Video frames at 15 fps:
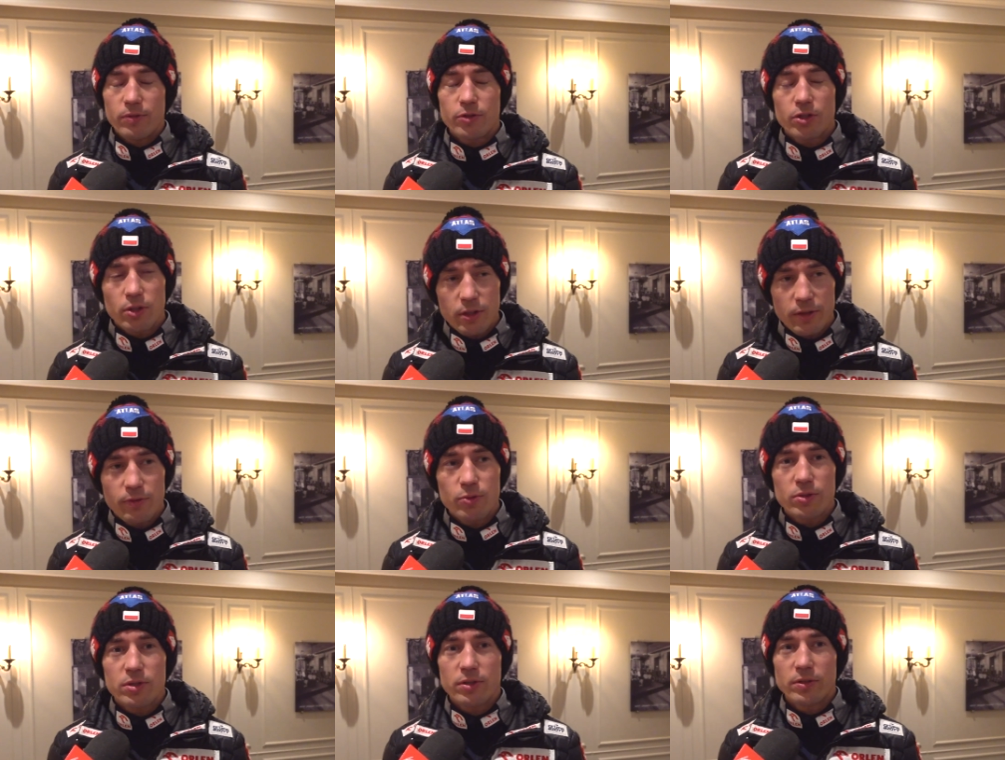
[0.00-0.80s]
W środę
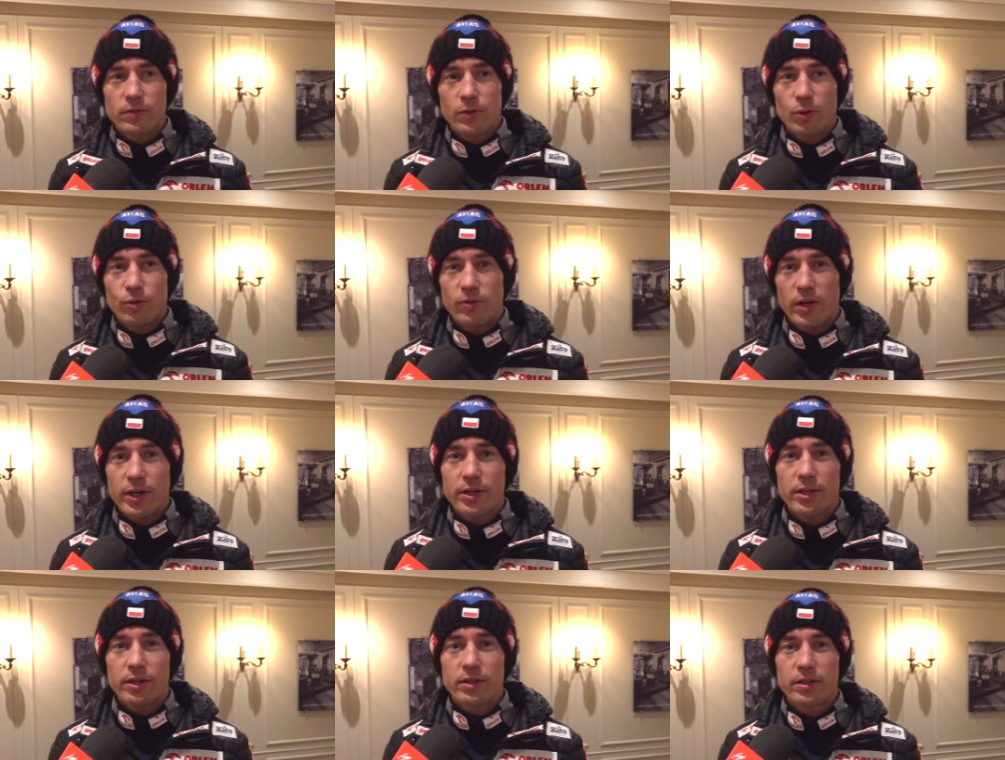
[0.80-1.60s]
funkcjonowało
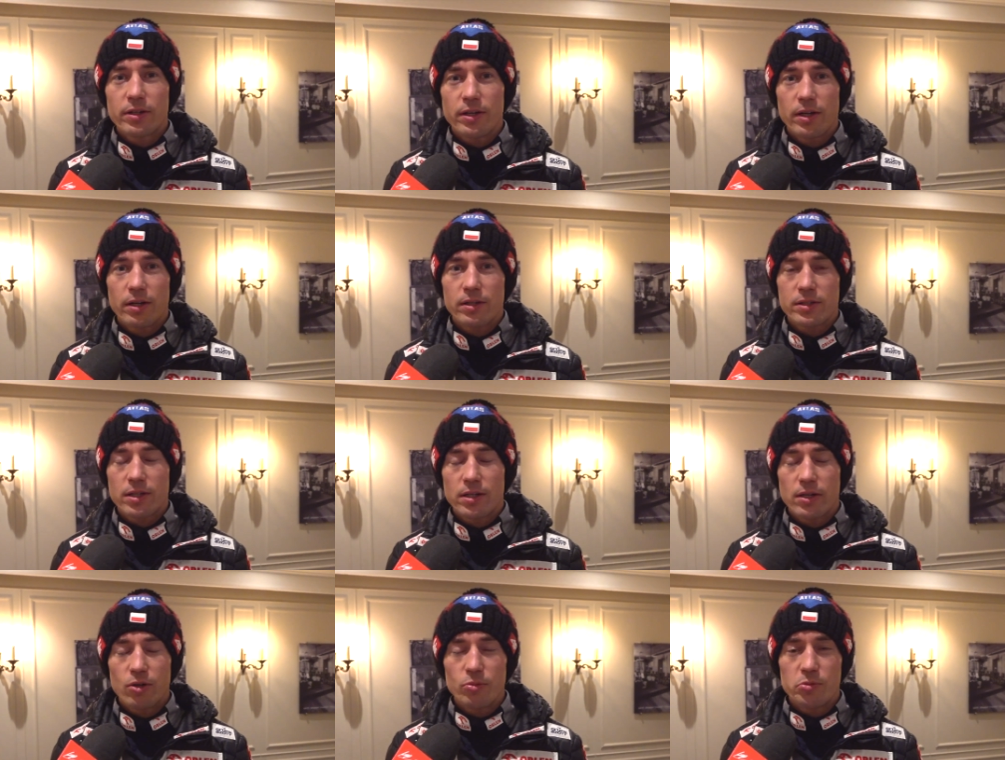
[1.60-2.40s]
fajnie, e,
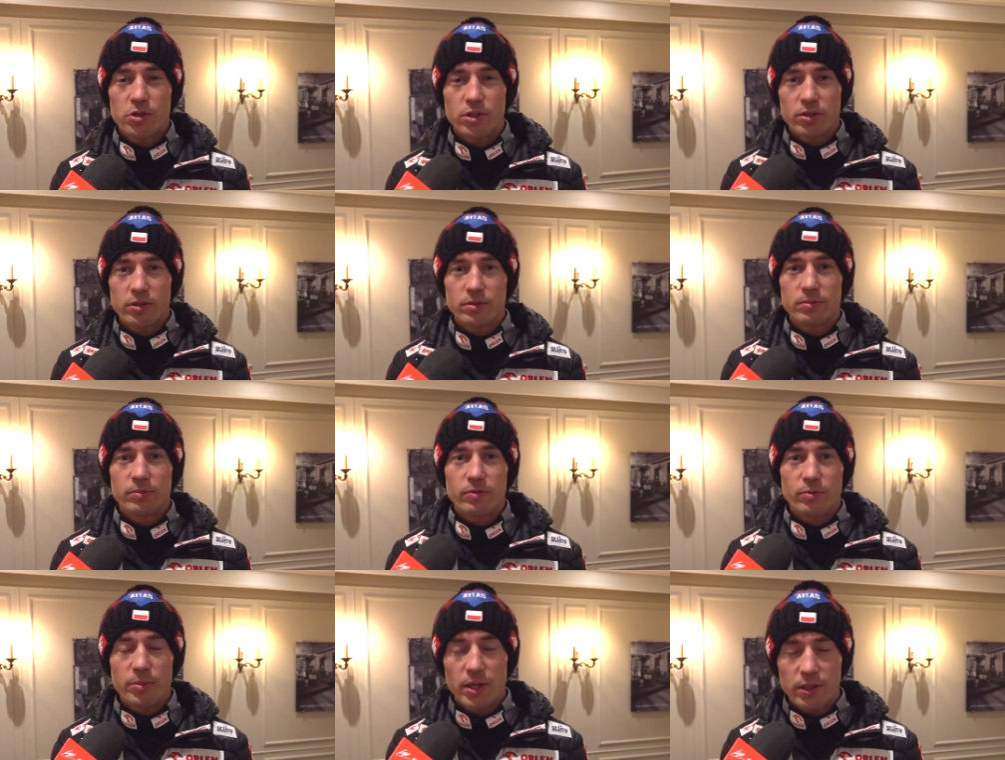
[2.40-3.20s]
skakało mi się
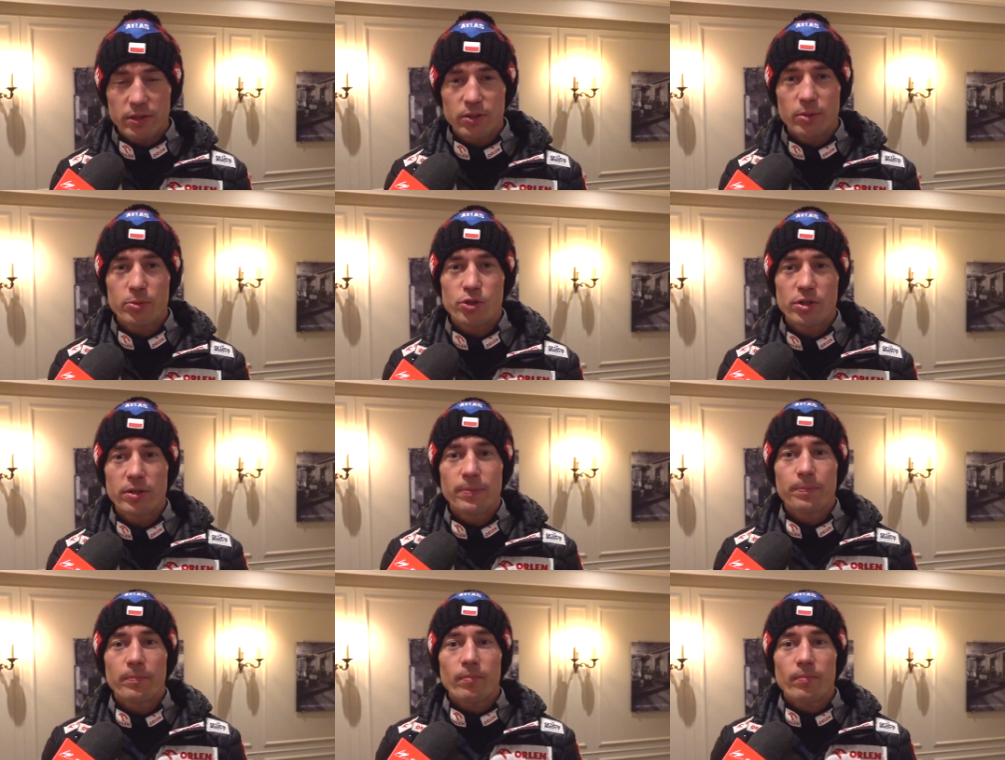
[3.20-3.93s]
w miarę dobrze.